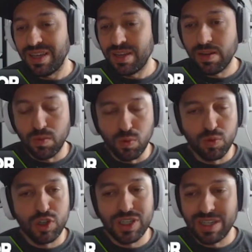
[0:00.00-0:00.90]
E
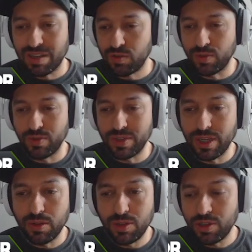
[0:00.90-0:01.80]
hoje às 11
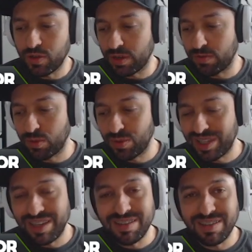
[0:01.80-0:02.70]
da noite eu já vou
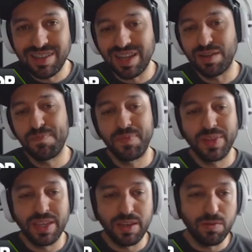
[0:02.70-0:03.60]
testar
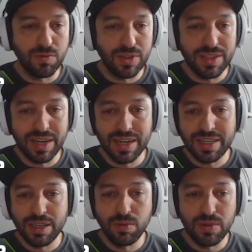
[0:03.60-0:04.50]
eu vou entrar
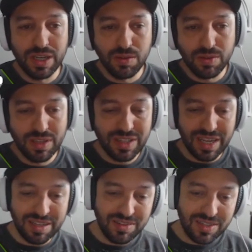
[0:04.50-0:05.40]
aqui no reino de
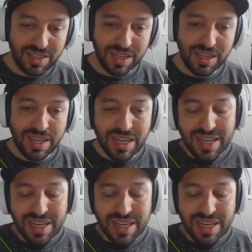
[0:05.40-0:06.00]
teste, tá?